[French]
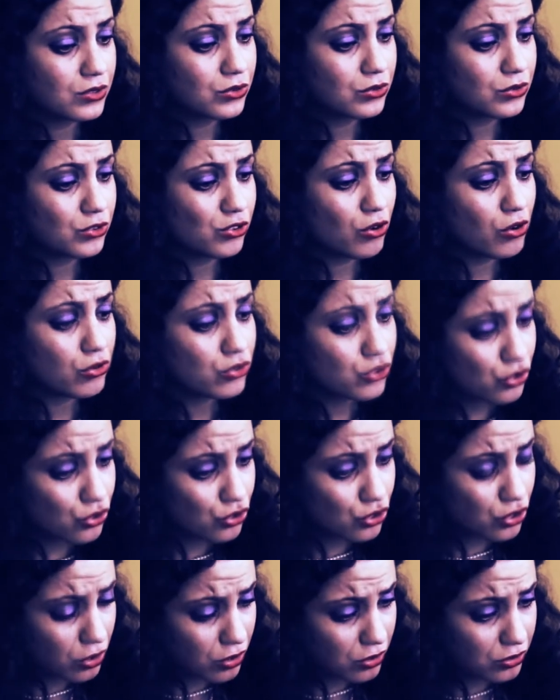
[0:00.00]
Donc quand je
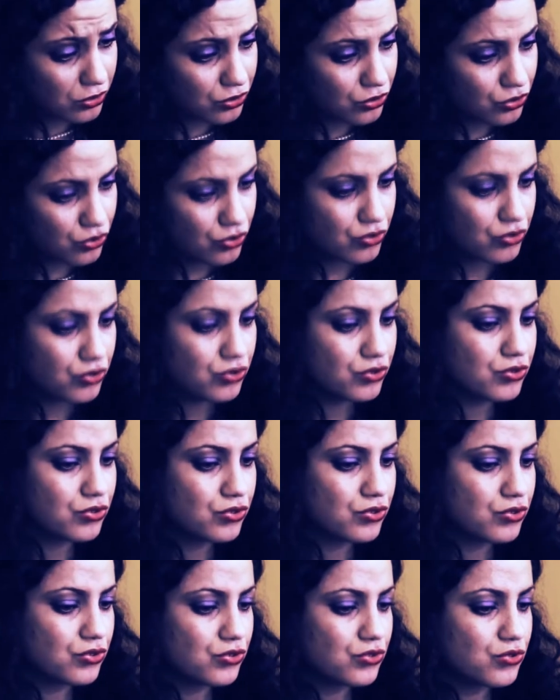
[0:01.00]
chante,
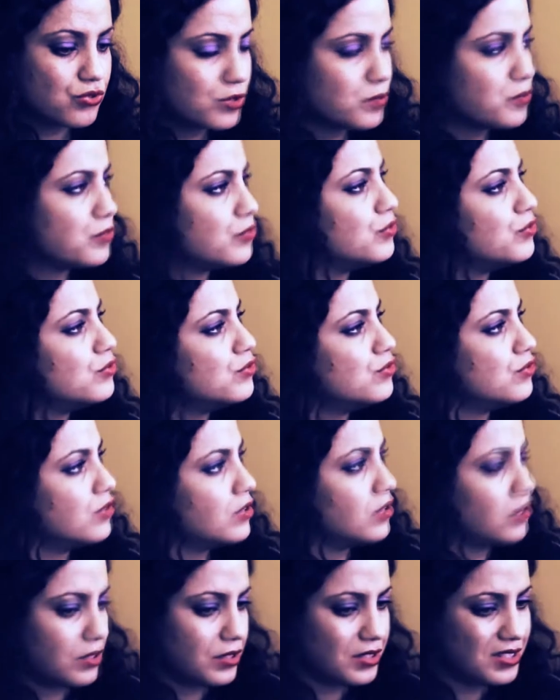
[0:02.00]
je, ne suis plus
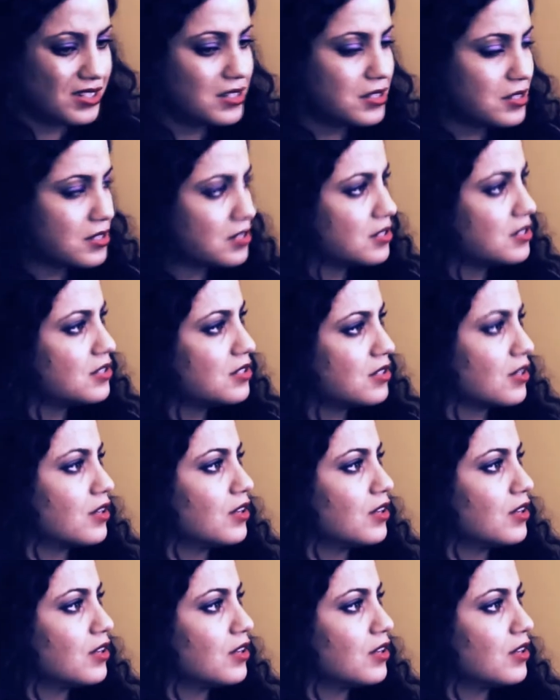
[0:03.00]
ici.